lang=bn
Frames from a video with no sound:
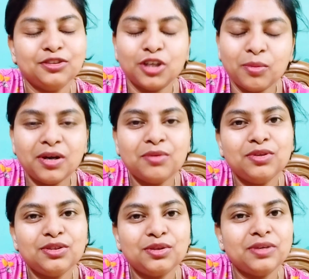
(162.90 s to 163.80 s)
সবার
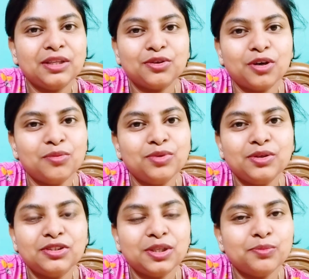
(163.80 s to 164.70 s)
ভুল তুমি এত কম
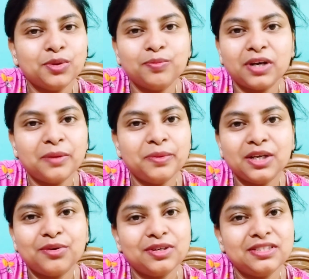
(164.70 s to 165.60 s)
বয়সে পোতপাকামিটা
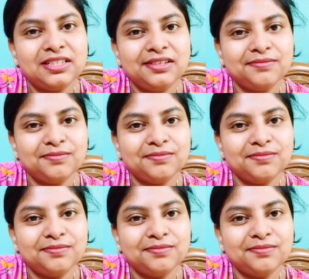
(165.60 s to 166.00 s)
করেছিলে